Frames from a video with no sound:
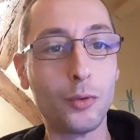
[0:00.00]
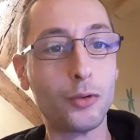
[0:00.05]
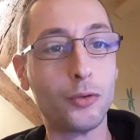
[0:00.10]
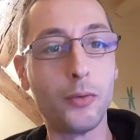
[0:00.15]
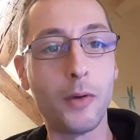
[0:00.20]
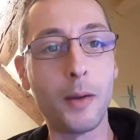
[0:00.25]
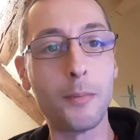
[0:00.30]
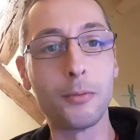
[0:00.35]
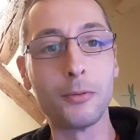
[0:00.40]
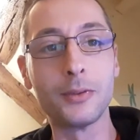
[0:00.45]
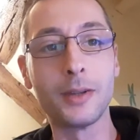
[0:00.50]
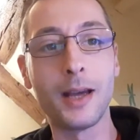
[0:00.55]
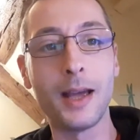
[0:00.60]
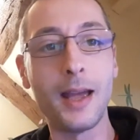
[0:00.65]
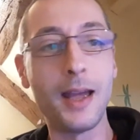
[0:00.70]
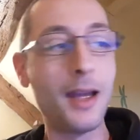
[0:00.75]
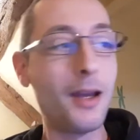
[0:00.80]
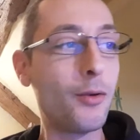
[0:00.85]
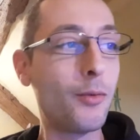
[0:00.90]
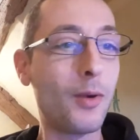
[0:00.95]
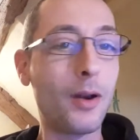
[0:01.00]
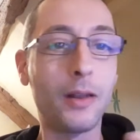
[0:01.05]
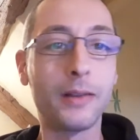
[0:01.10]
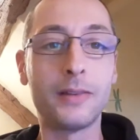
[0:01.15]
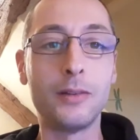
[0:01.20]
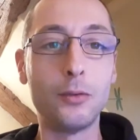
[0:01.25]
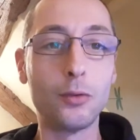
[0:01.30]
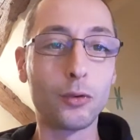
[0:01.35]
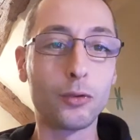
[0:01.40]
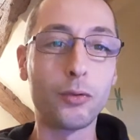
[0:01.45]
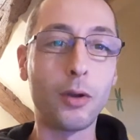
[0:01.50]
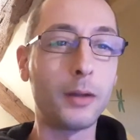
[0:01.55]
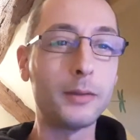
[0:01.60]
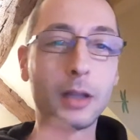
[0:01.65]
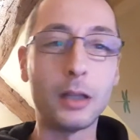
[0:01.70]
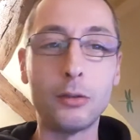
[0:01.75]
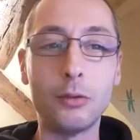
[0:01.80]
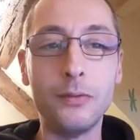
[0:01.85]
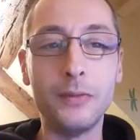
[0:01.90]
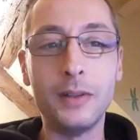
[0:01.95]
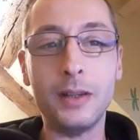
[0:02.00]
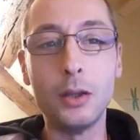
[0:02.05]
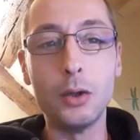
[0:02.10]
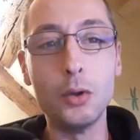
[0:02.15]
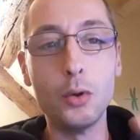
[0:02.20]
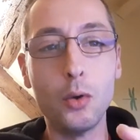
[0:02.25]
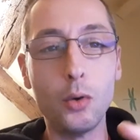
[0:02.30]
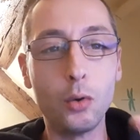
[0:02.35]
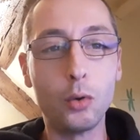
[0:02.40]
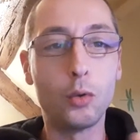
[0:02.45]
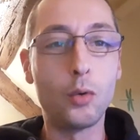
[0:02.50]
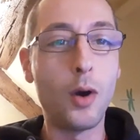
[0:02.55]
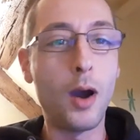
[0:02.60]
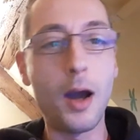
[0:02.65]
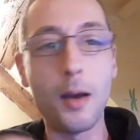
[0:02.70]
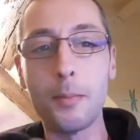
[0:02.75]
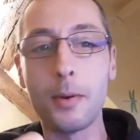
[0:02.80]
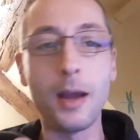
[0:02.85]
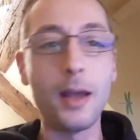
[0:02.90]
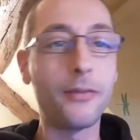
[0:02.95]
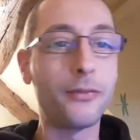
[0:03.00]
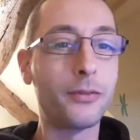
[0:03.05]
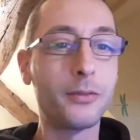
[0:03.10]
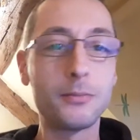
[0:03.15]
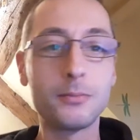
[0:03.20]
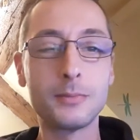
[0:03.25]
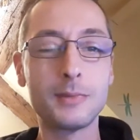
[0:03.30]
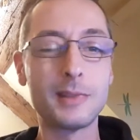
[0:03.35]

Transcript: je vous répondrai, ou alors sinon je ferai peut-être une vidéo ou quoi, bref.